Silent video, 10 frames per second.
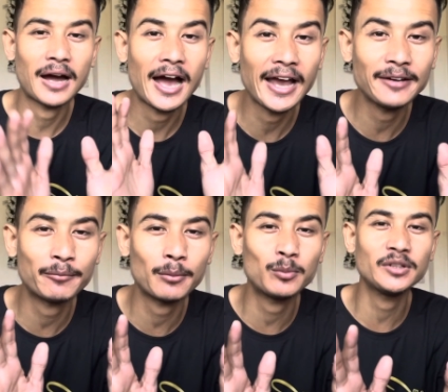हाई
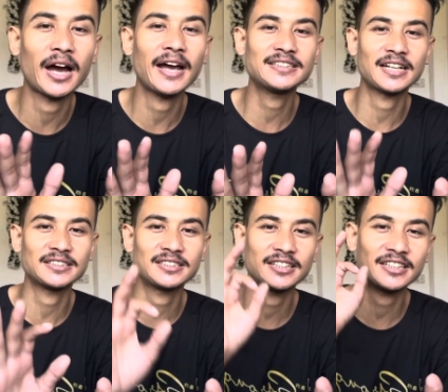प्रॉबली हाई
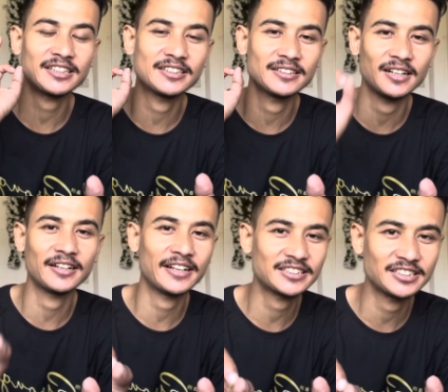चांसेस है कि
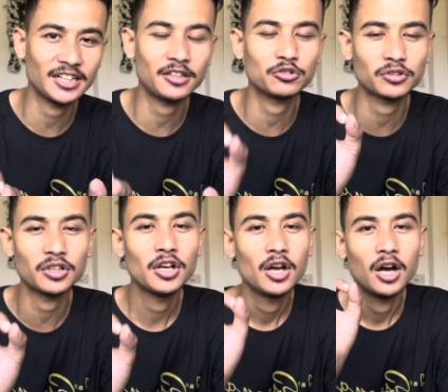नेक्स्ट ईयर टू
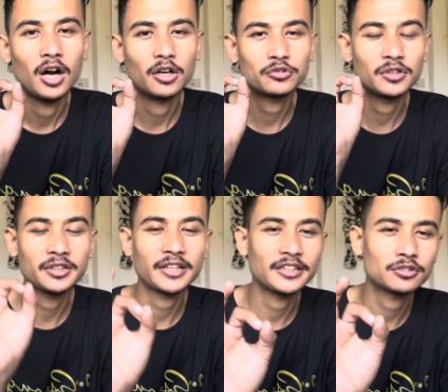
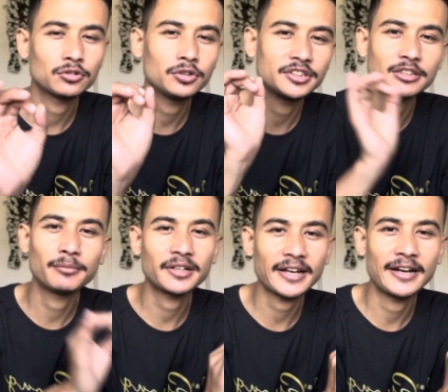टू को
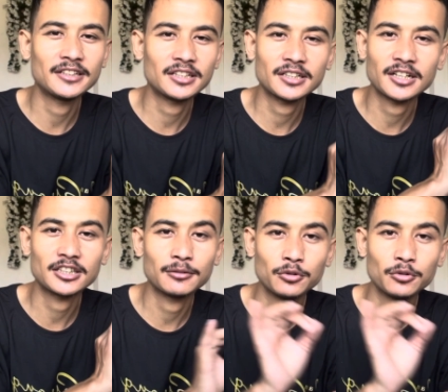दिसंबर के एंड तक खत्म